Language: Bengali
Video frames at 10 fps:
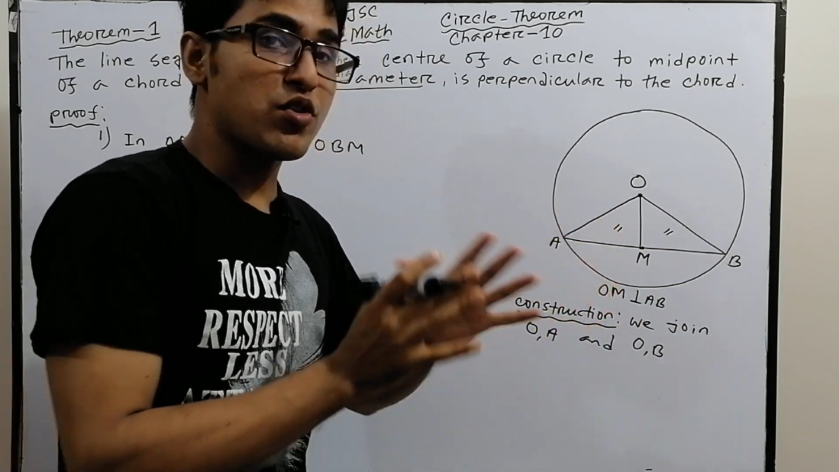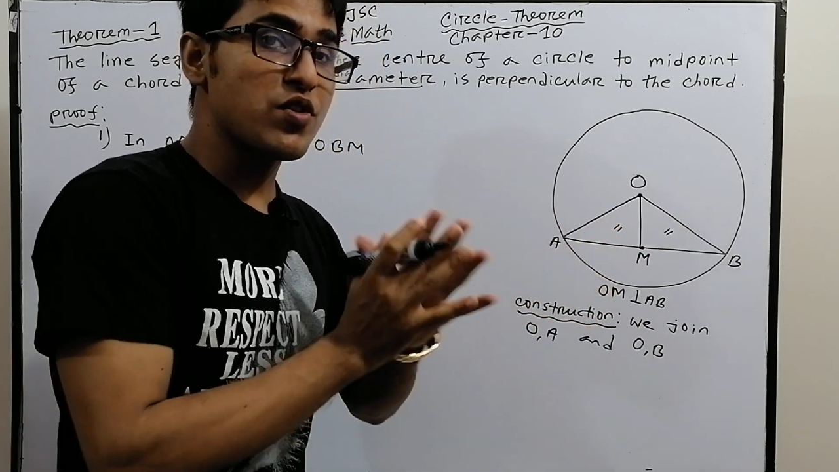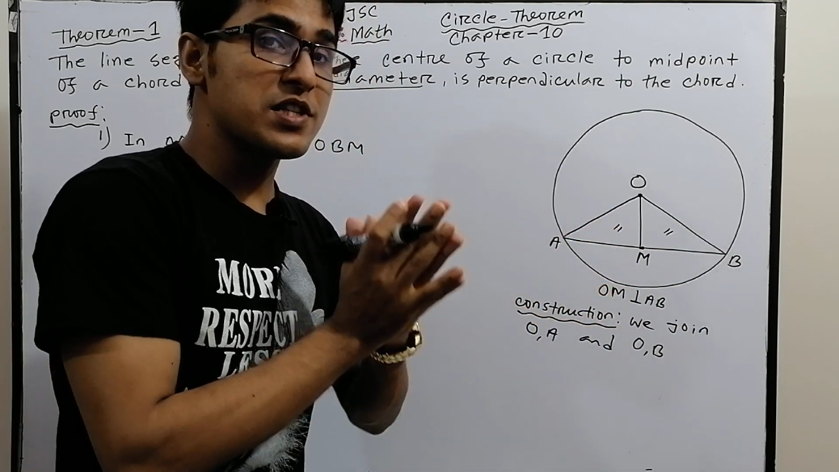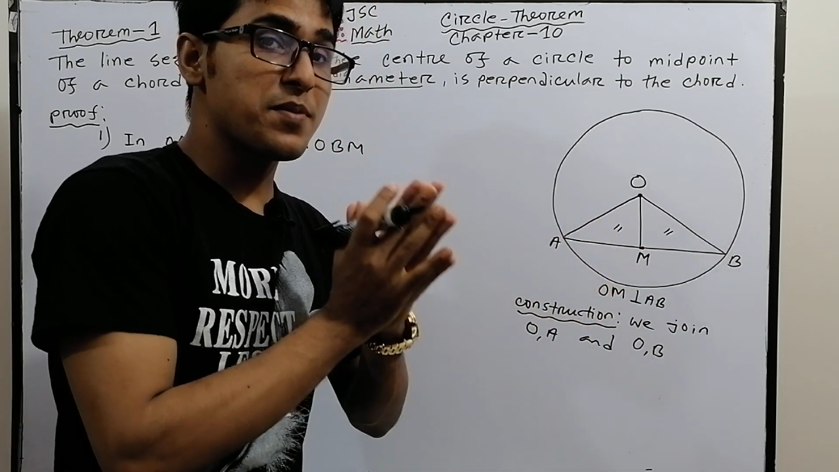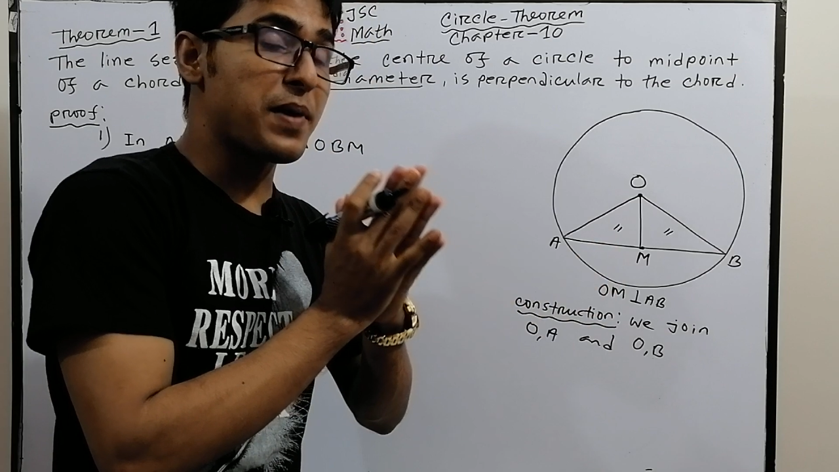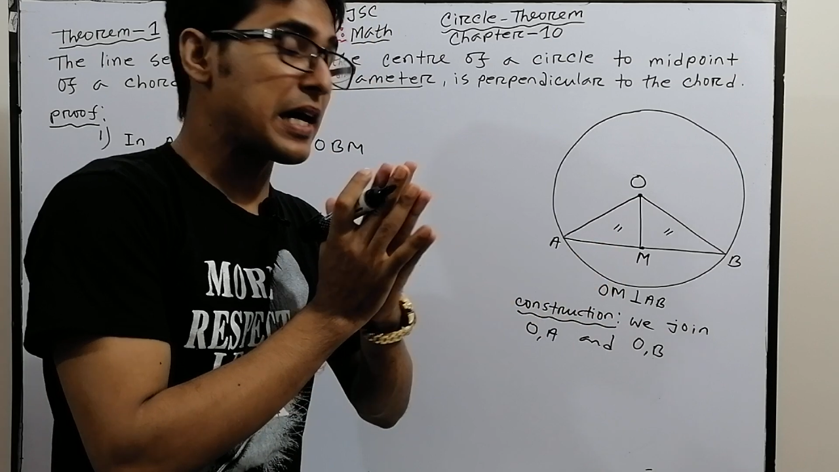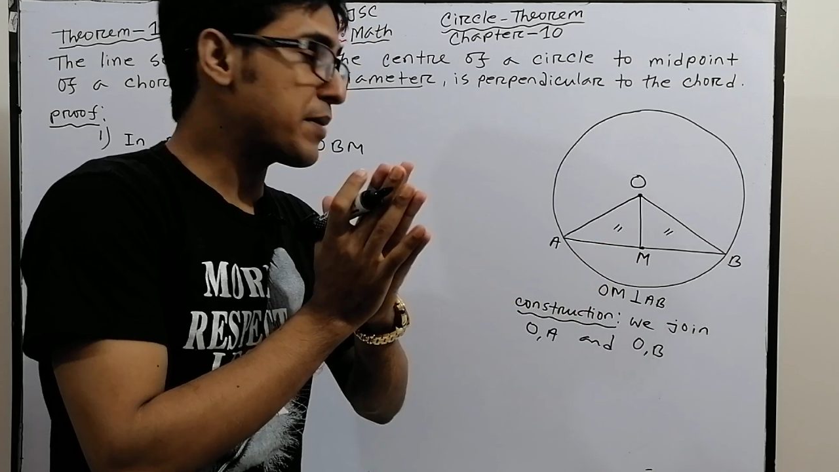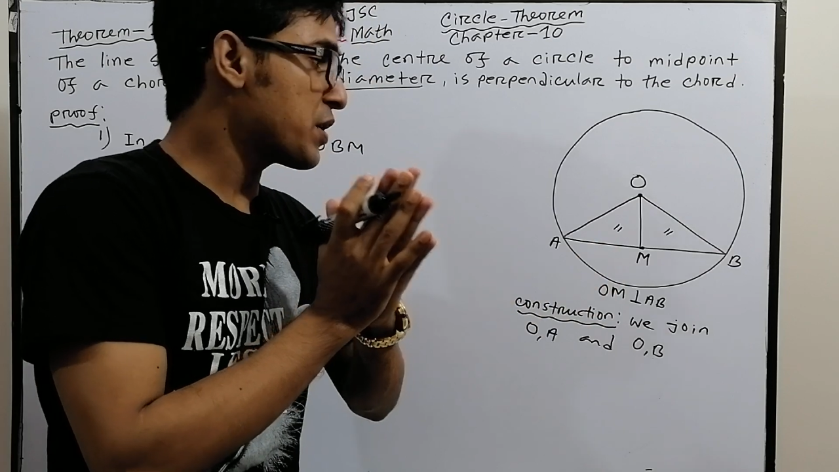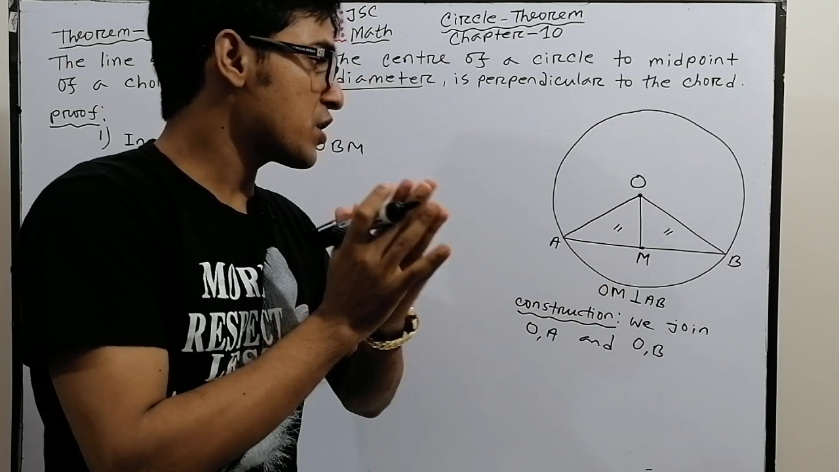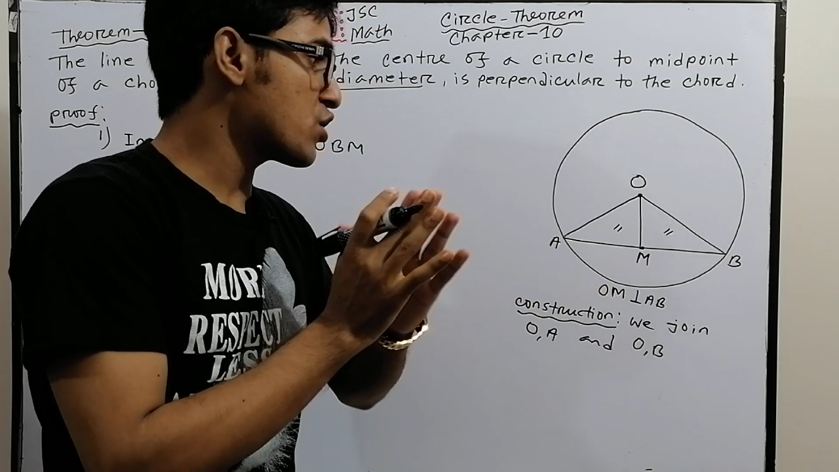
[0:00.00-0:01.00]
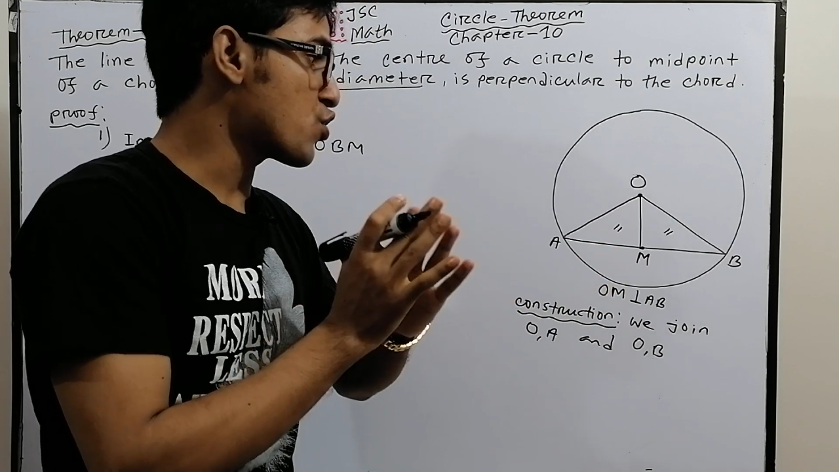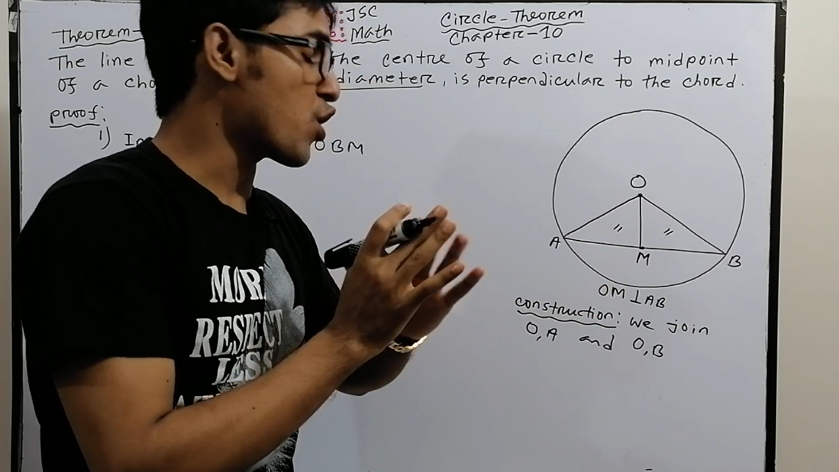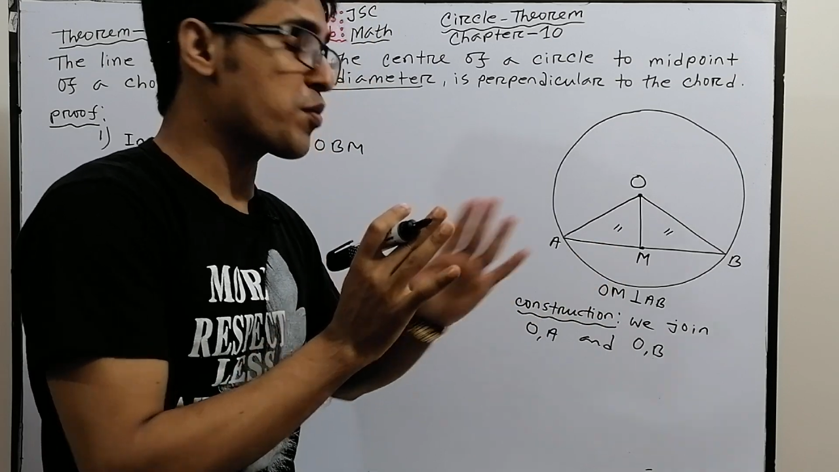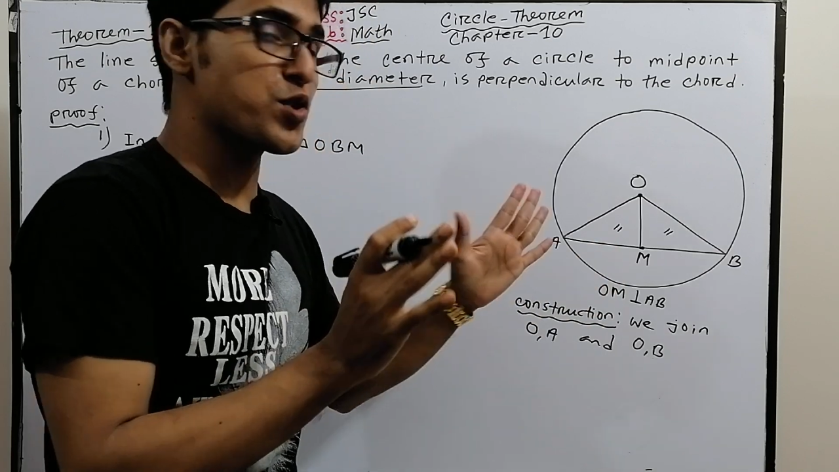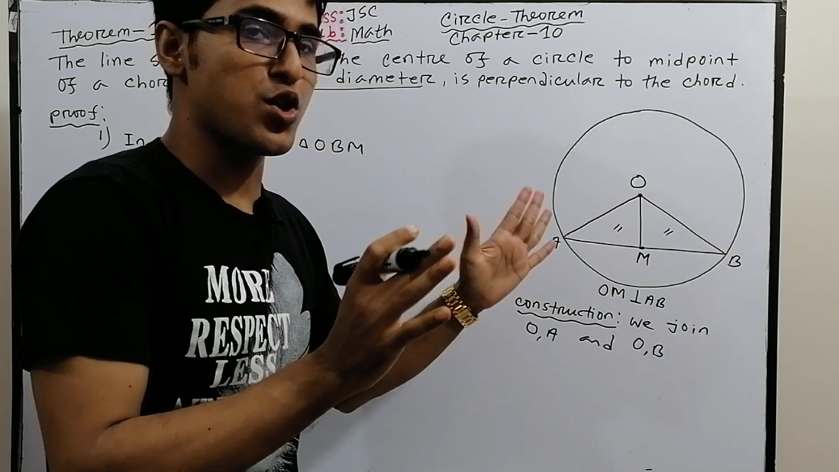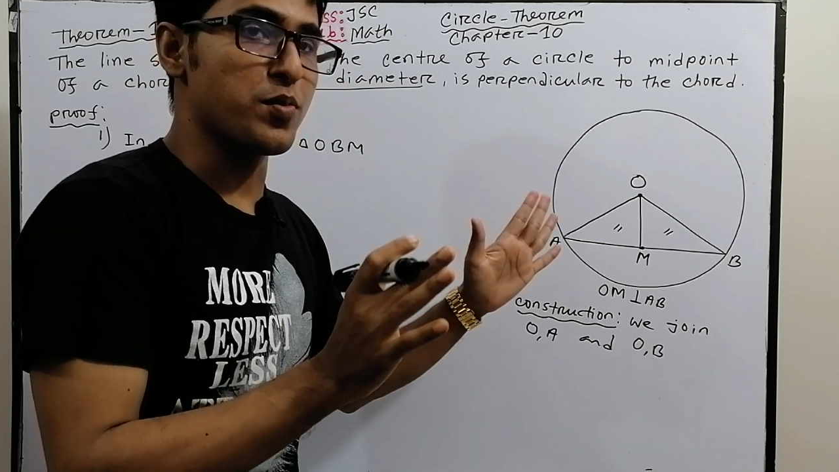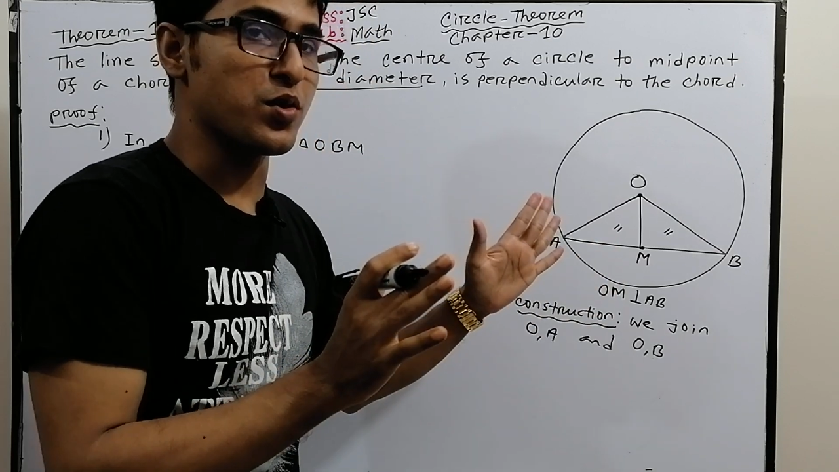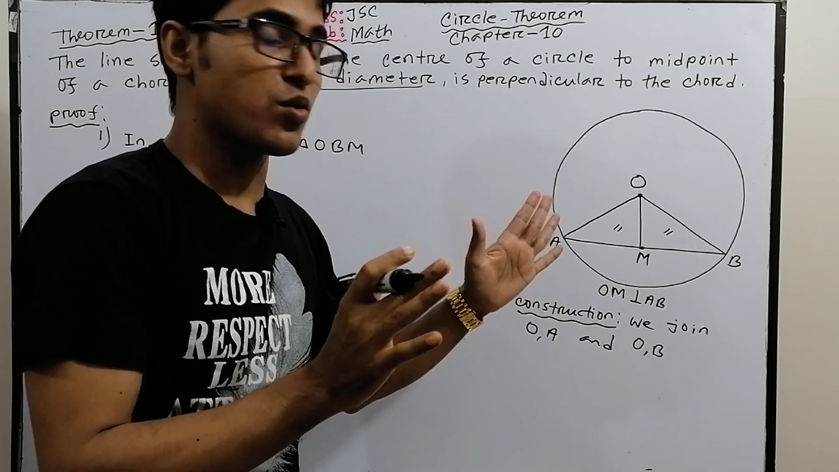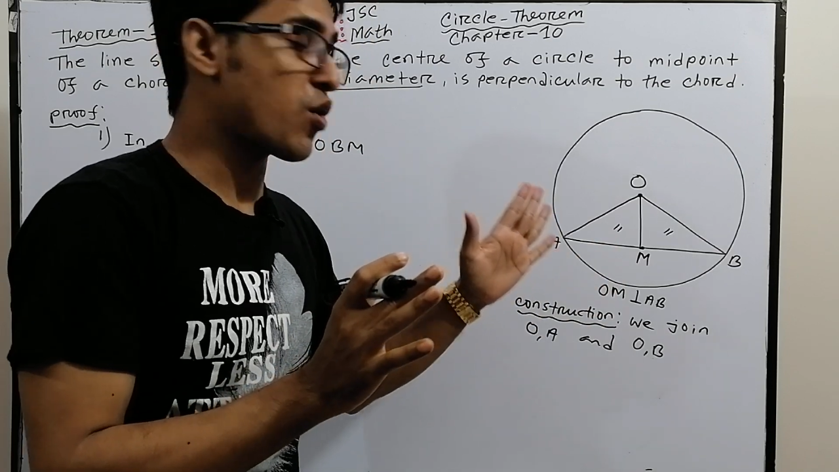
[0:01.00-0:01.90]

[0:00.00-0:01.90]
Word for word: কনগ্রুয়েন্সের বাংলা মিনিং হচ্ছে সর্বসম